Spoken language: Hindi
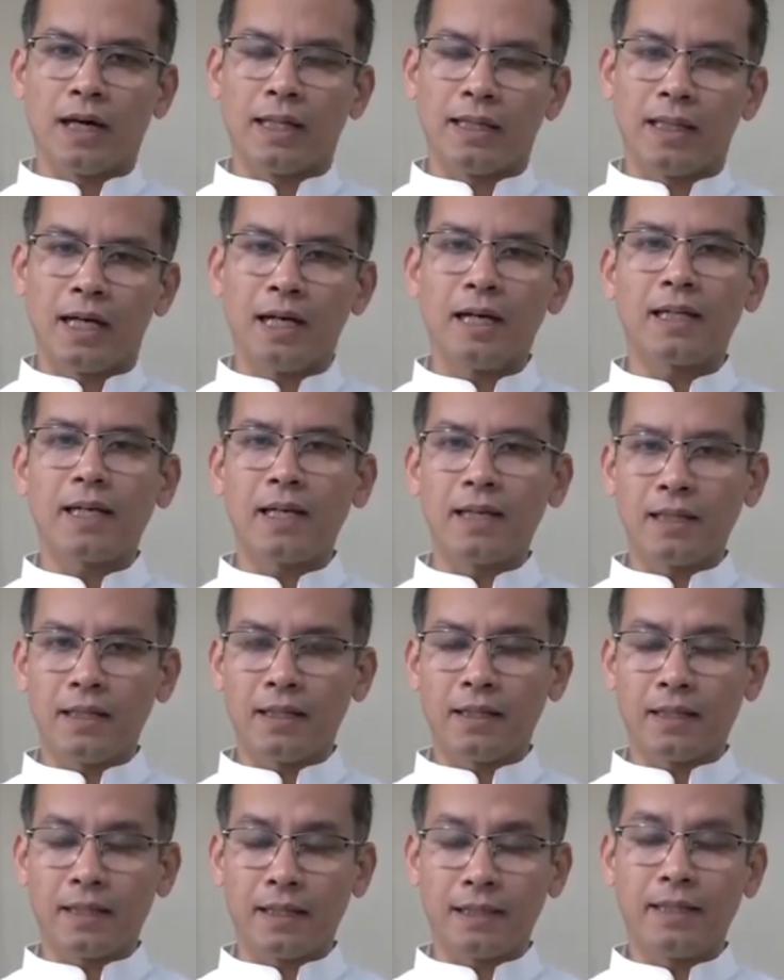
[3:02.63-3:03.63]
अंधा के
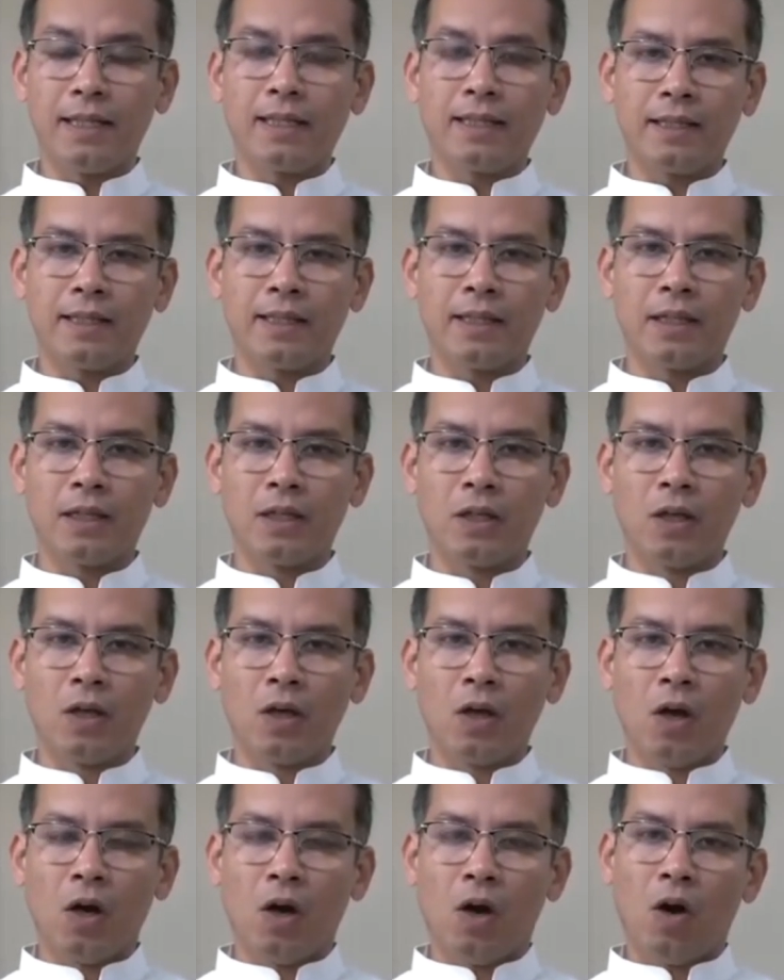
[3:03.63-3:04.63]
कर देती है
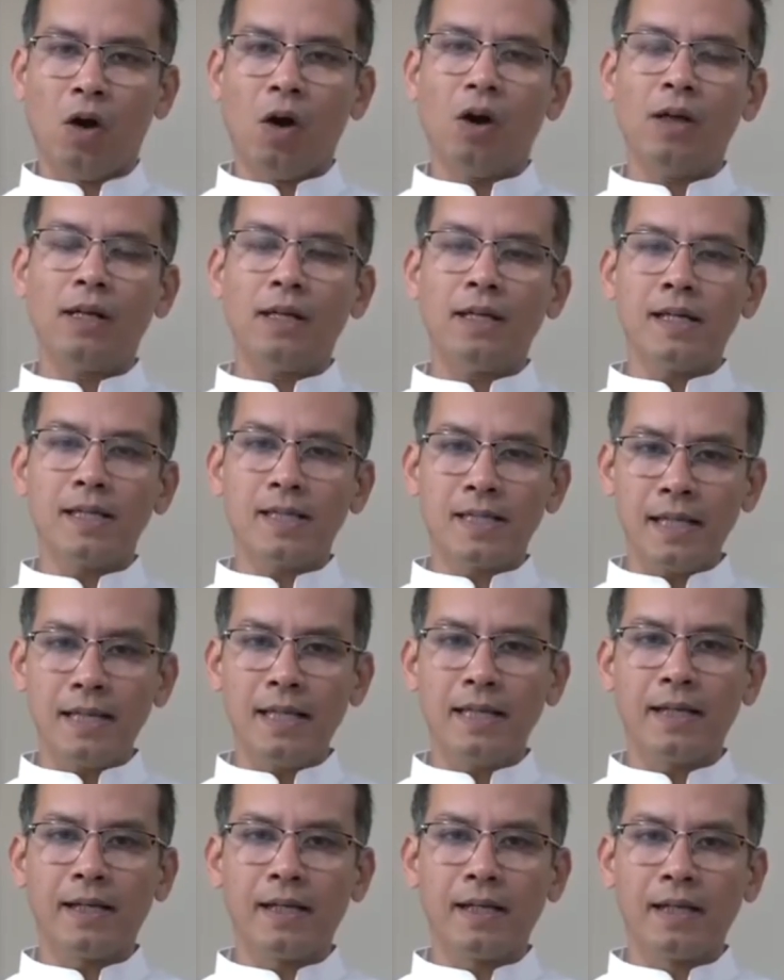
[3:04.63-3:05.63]
और
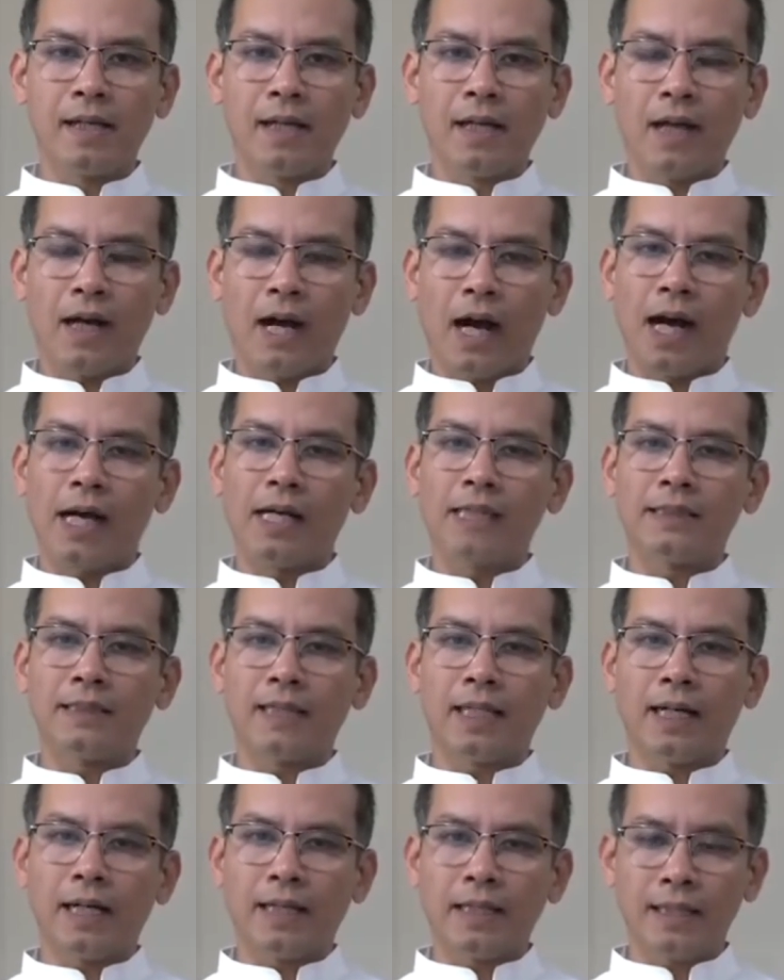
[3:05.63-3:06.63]
इसीलिए
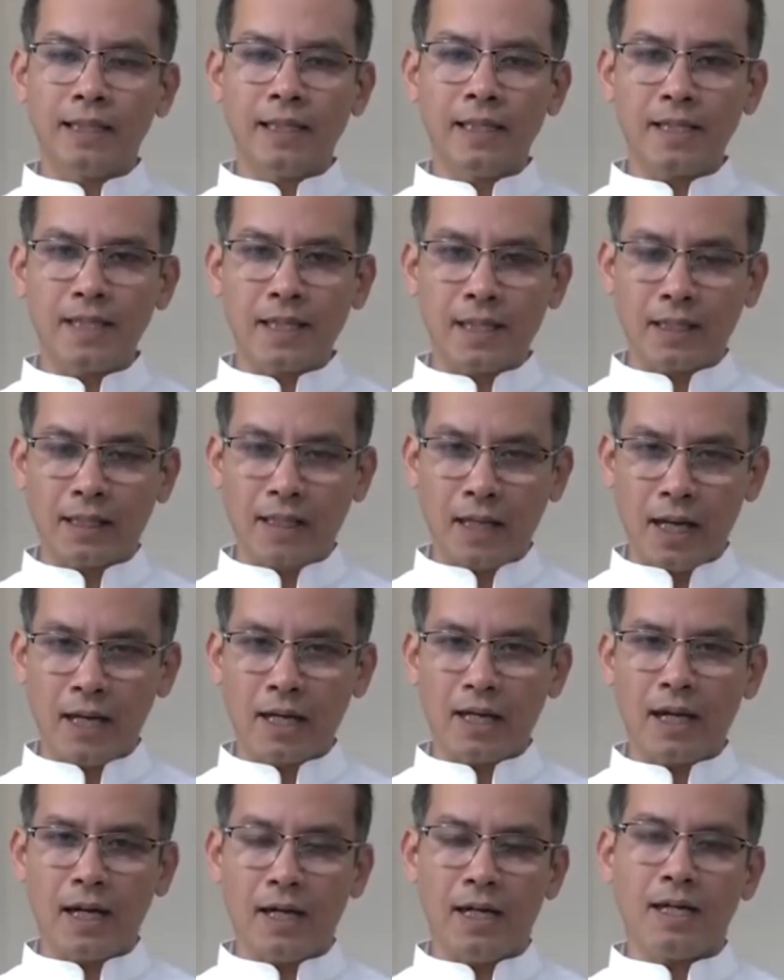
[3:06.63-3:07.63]
आज ये अंधी
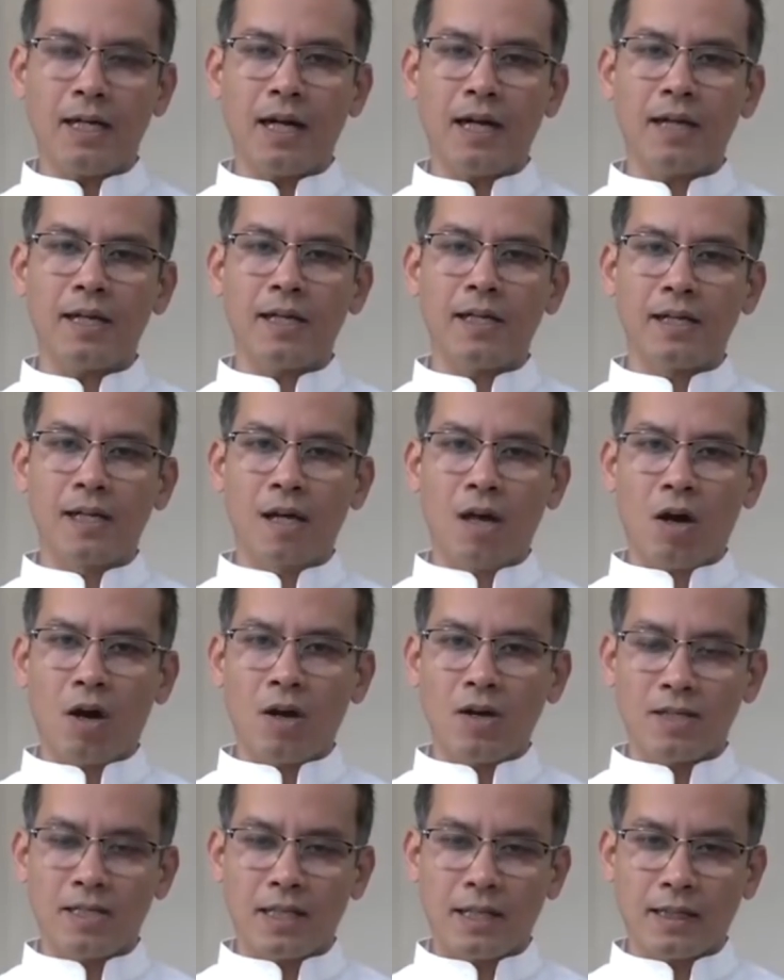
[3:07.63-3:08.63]
सरकार अहंकार
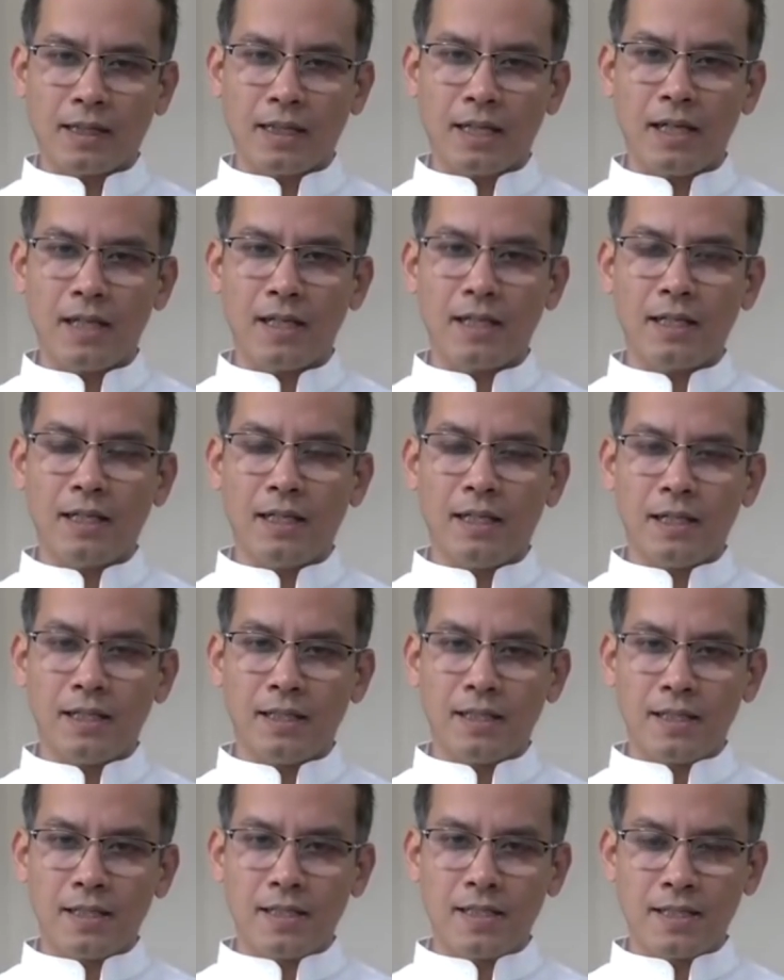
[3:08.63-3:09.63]
और सत्ता
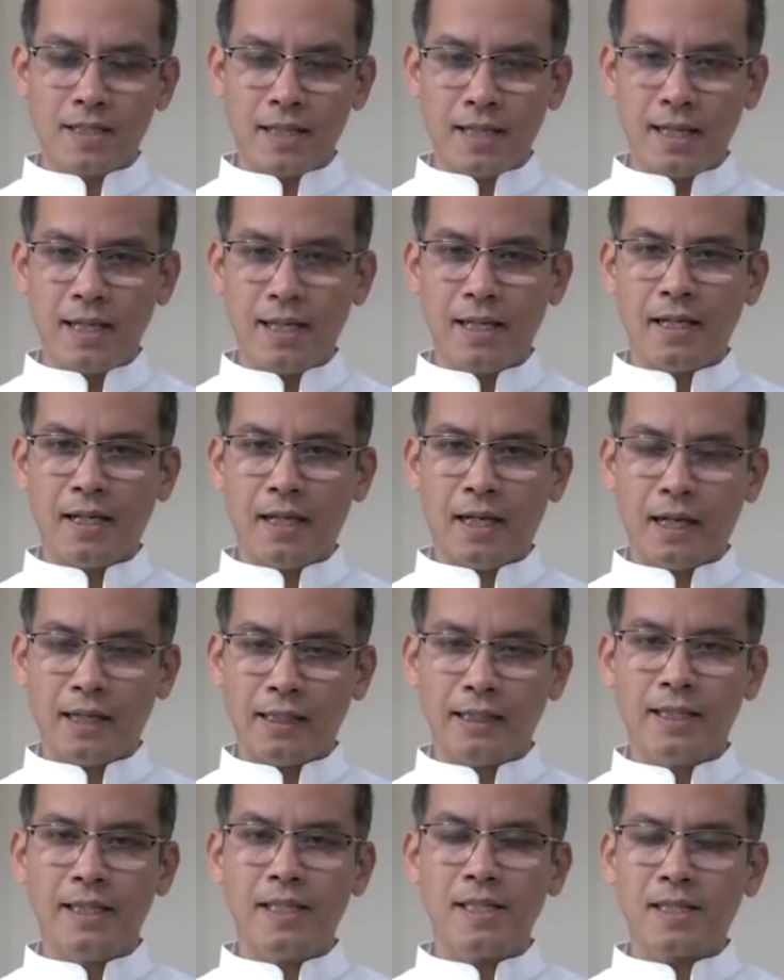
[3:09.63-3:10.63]
से
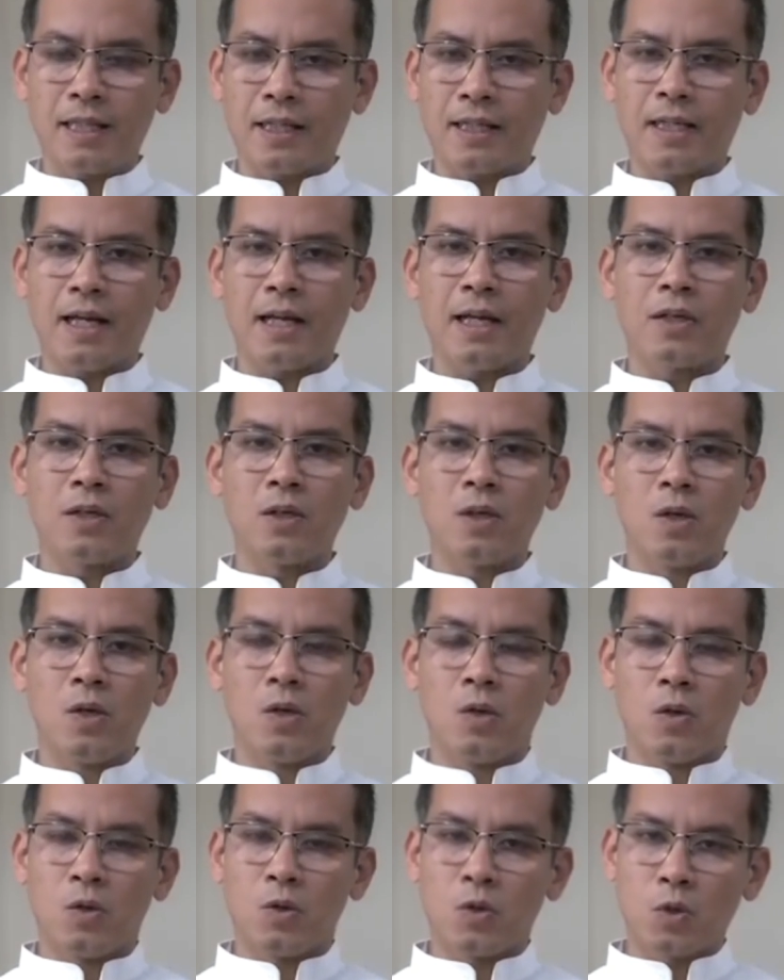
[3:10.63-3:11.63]
अंधी सरकार
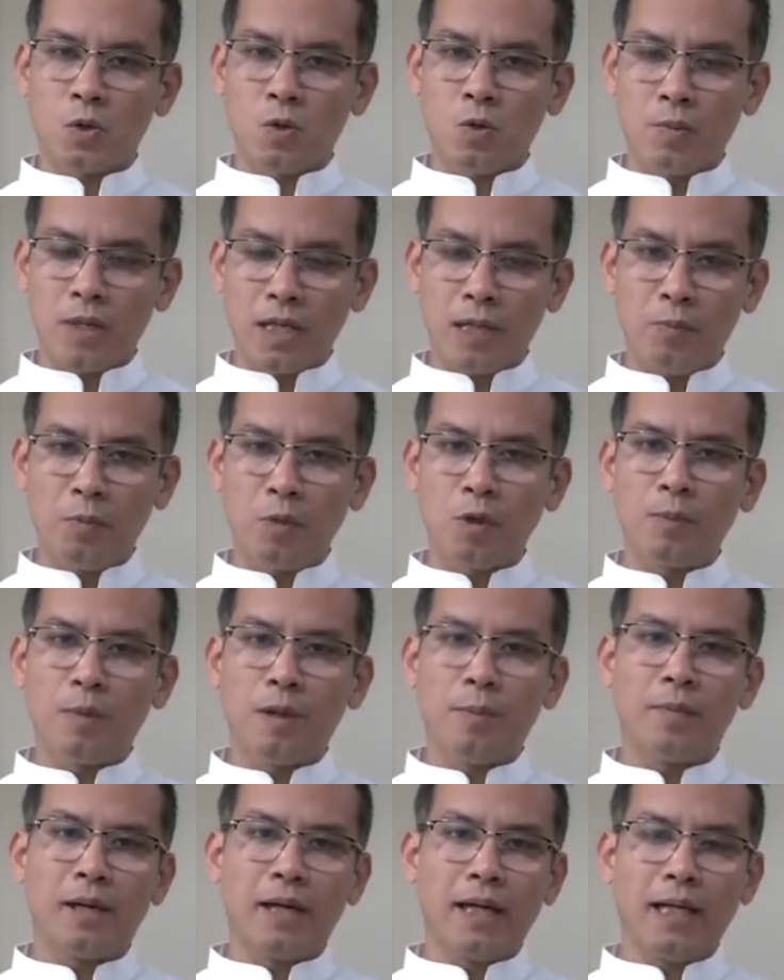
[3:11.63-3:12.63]
उसको मणिपुर
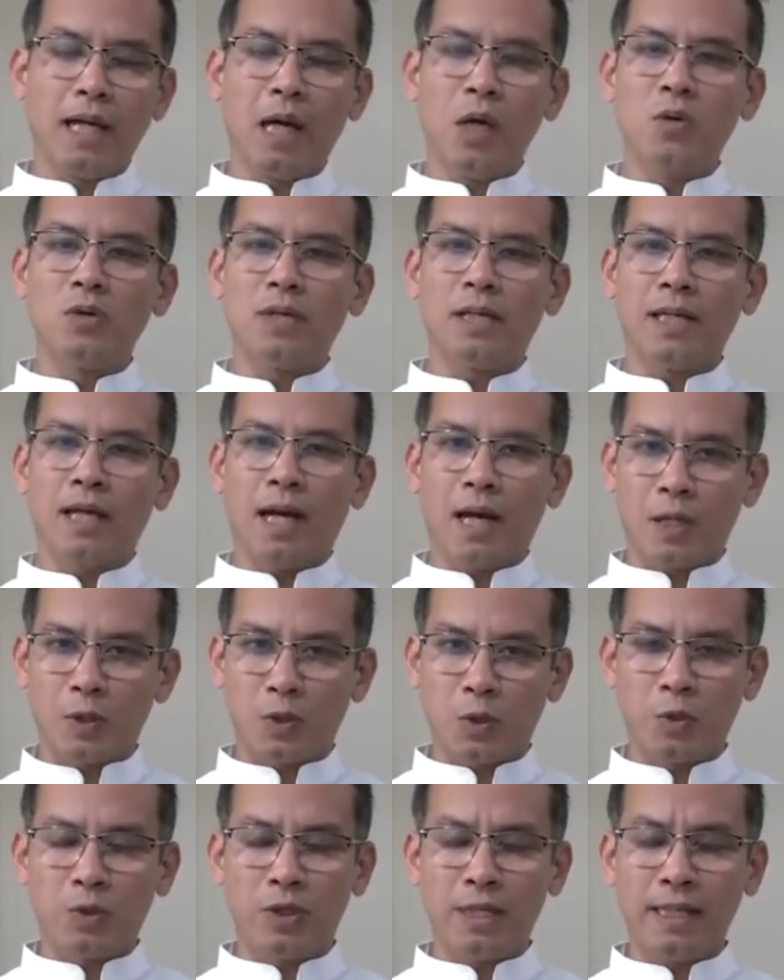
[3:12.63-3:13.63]
में महिलाओं की
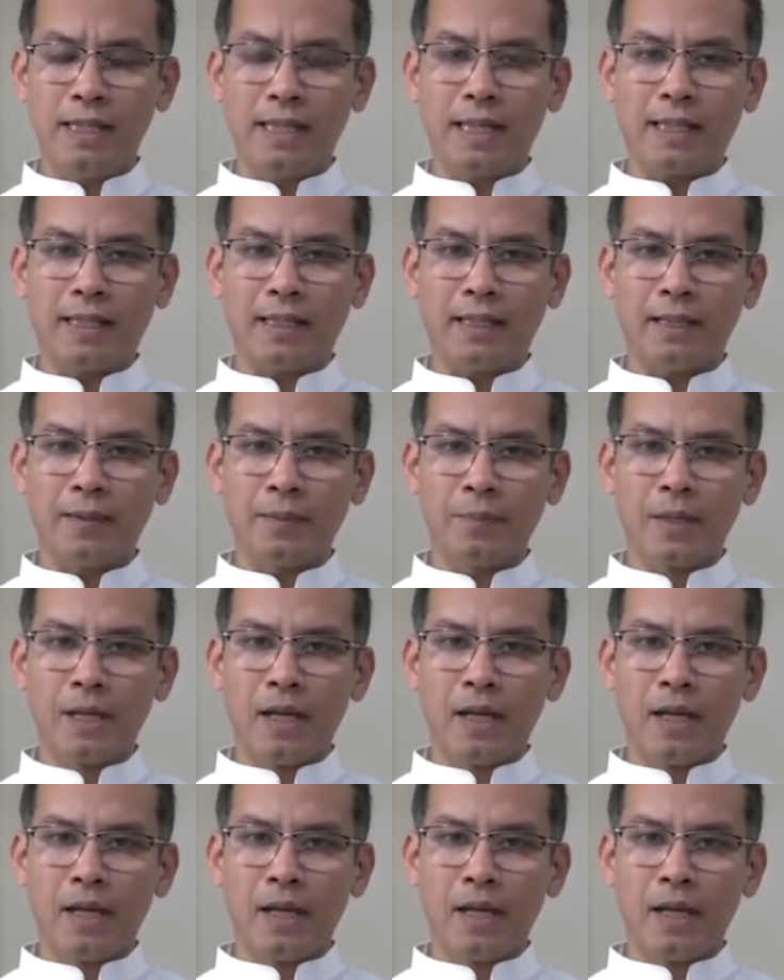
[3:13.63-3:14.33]
आंसू नहीं दिखते